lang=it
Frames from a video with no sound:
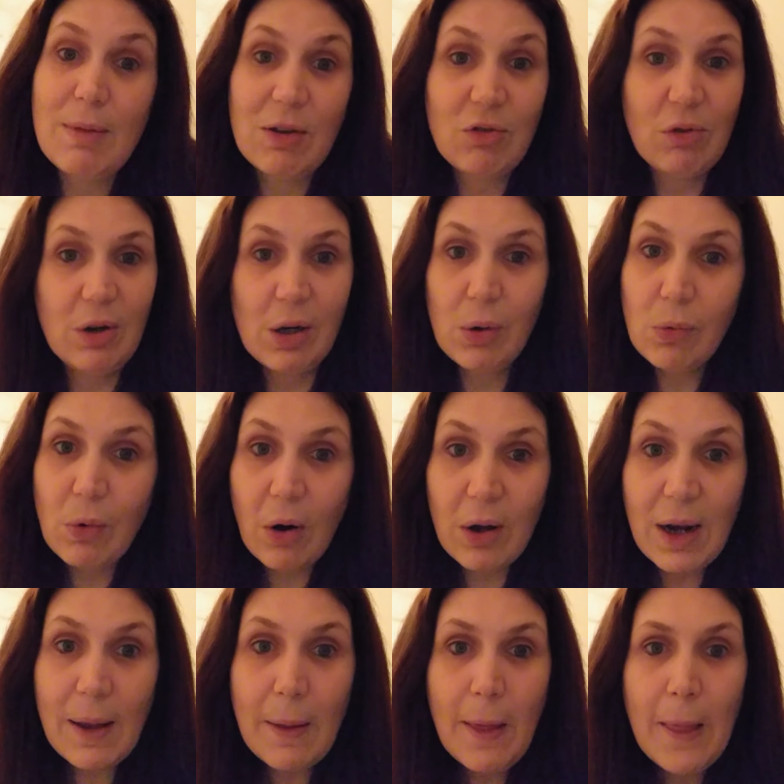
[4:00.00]
rimasto nel
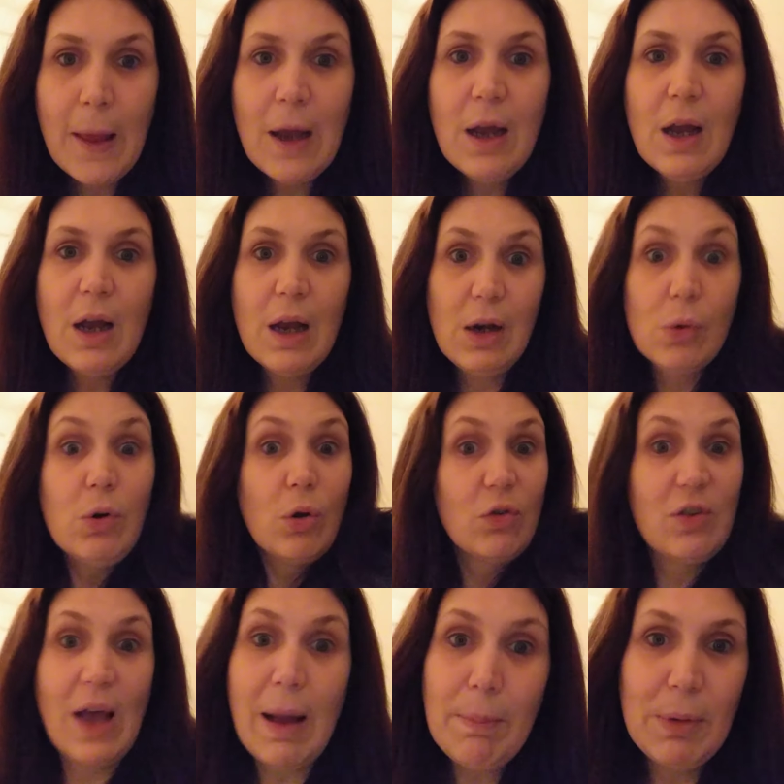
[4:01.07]
cuore. Lui
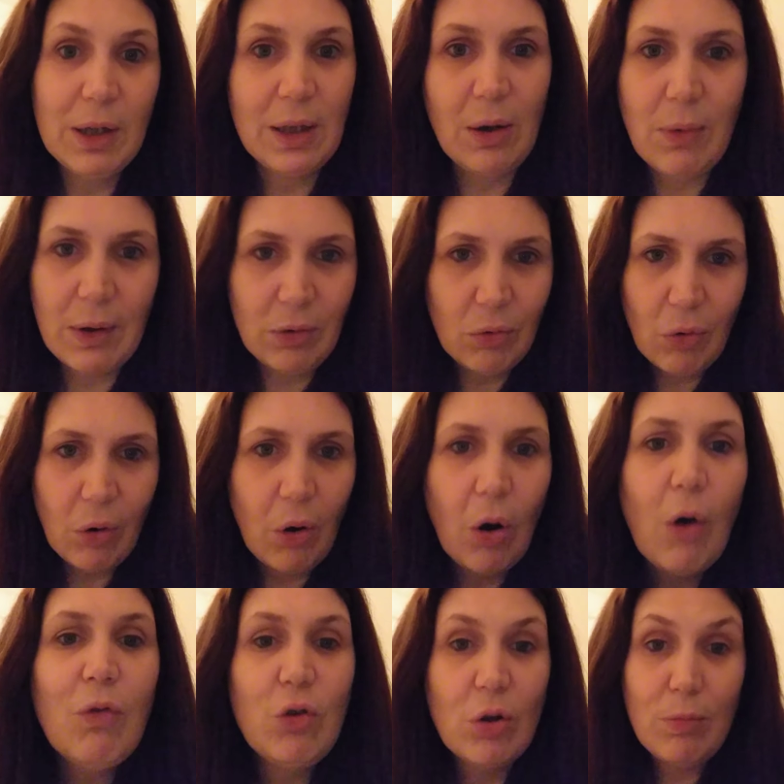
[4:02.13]
lo sa perché quando
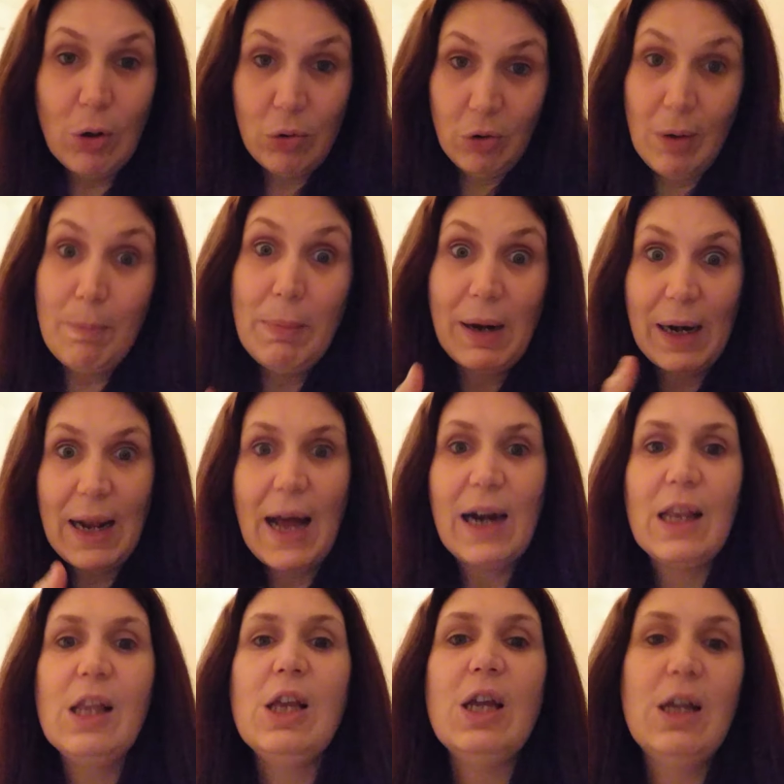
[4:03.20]
ho avuto modo di
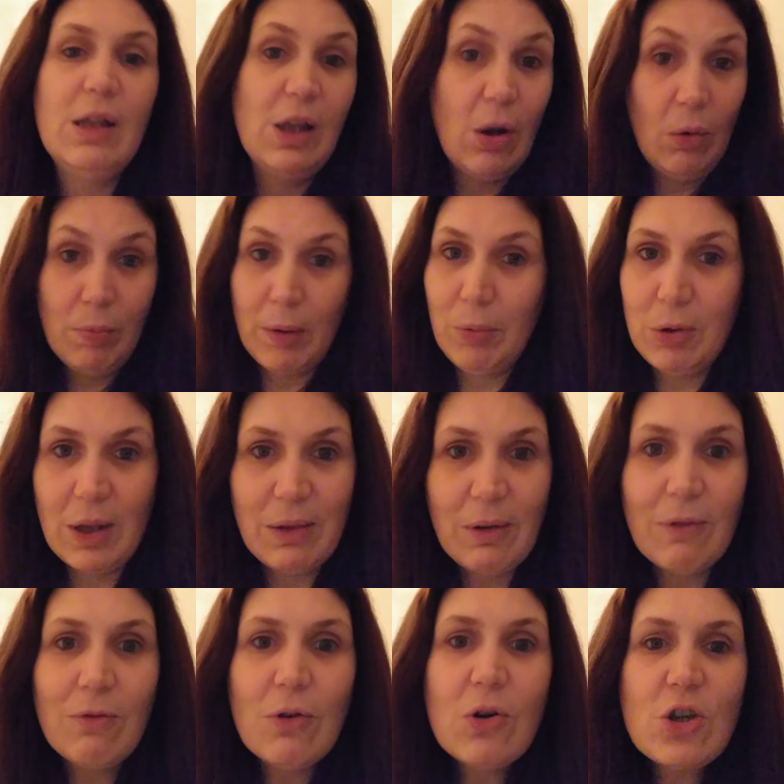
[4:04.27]
parlargli gliel'ho proprio
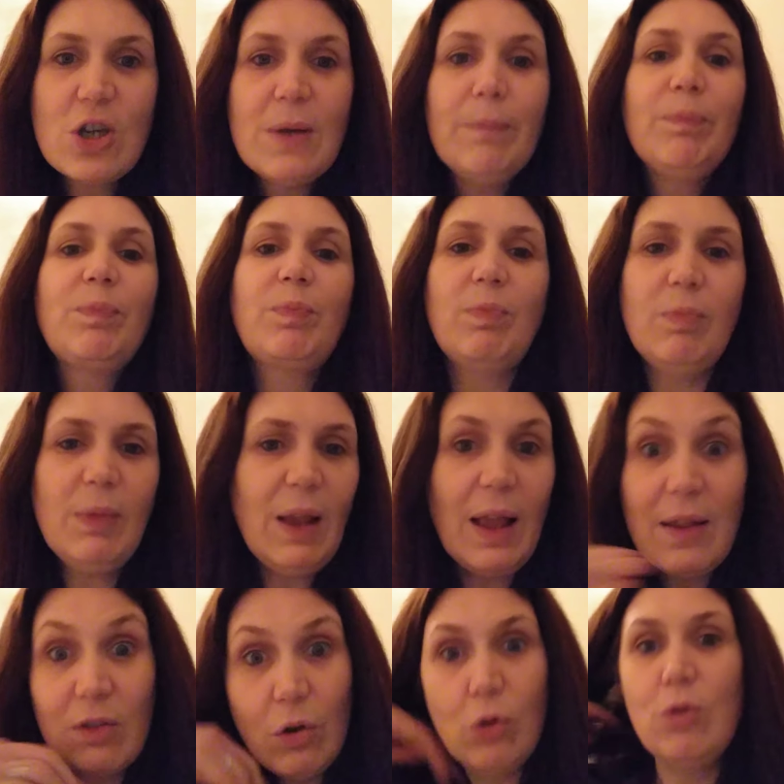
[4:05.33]
detto a voce
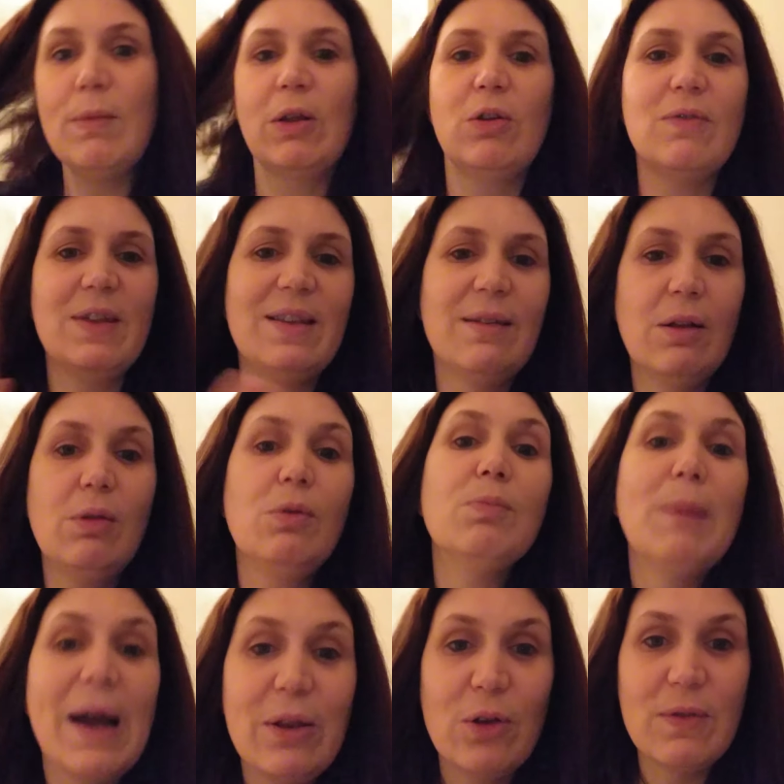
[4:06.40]
se lui mai dovesse,
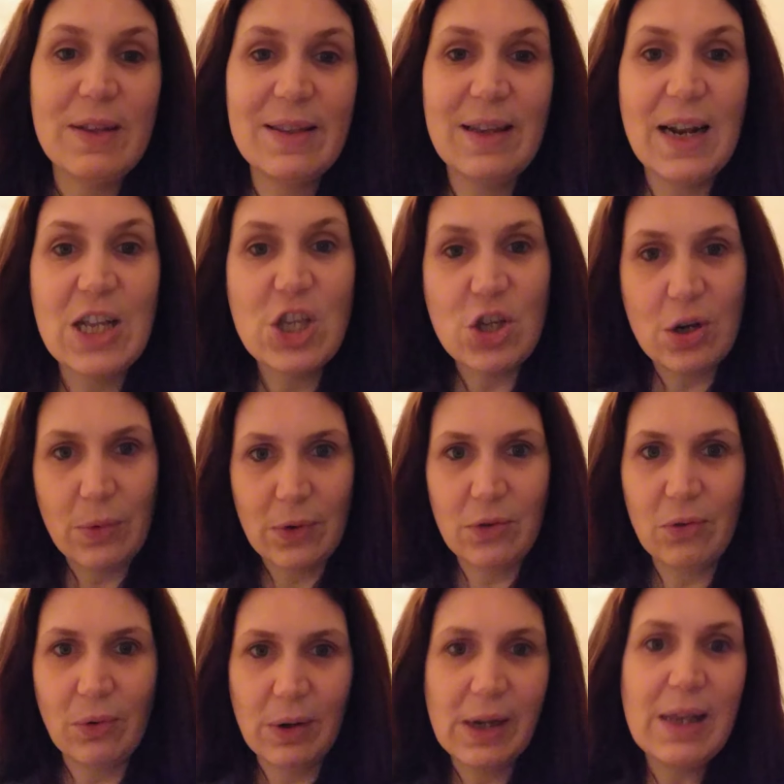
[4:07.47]
mai dovesse, leggere
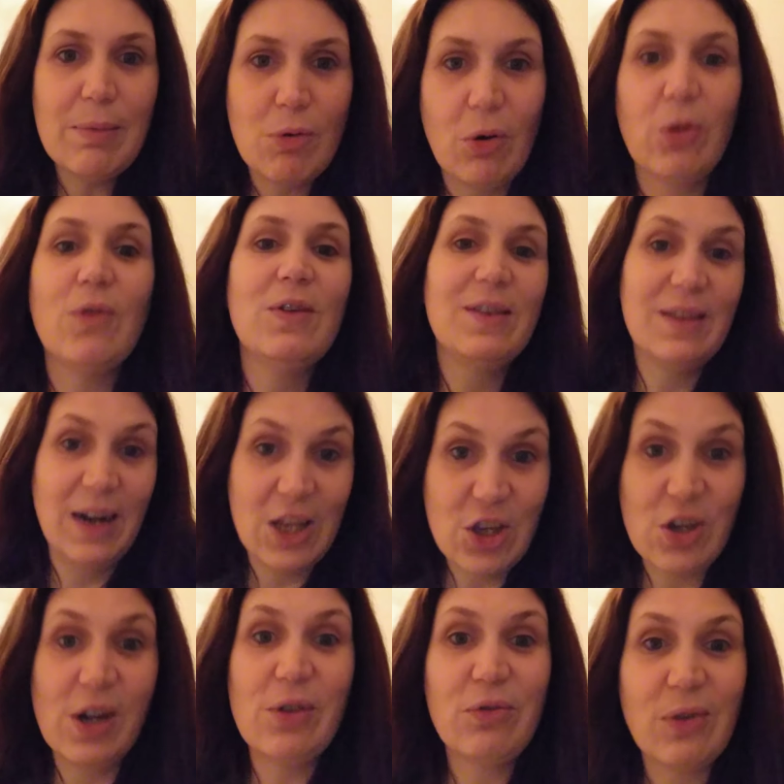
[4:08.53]
questo libro, dovesse
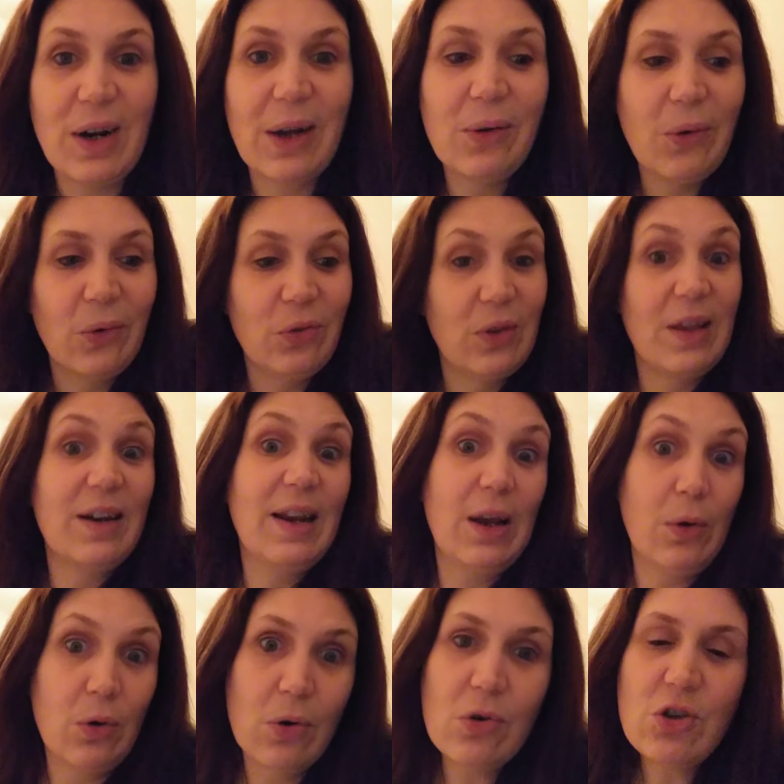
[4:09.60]
leggere il suo racconto e
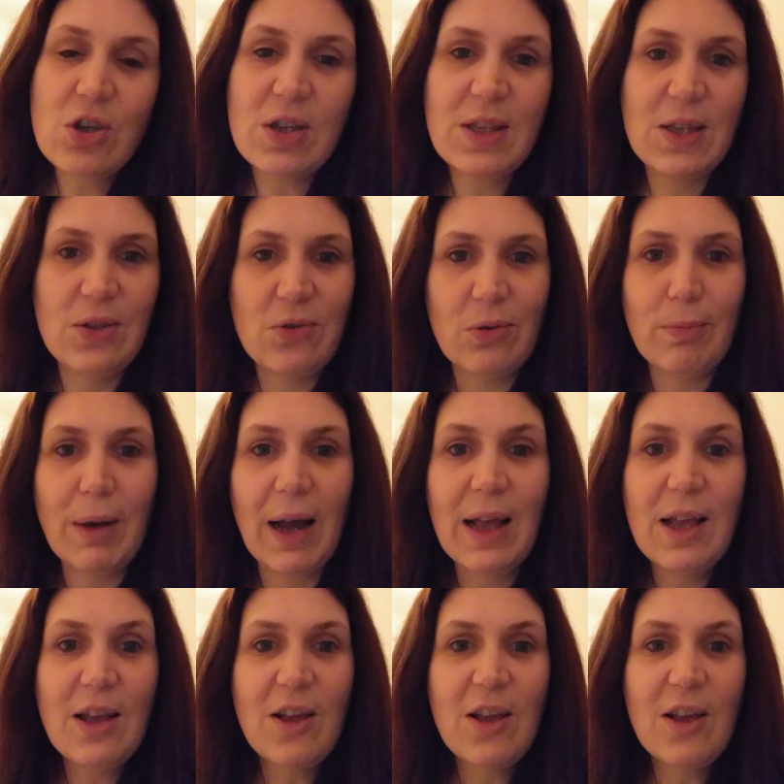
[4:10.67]
riconoscersi, insomma,